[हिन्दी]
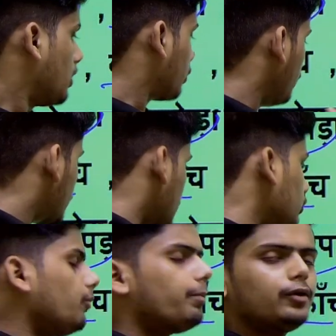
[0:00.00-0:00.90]
तो इसका जो है
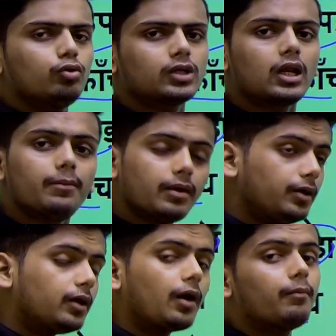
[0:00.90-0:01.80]
प्रयोगशाला में
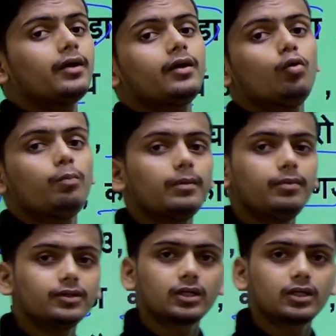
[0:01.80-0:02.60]
अभिकर्मक के रूप में भी इसका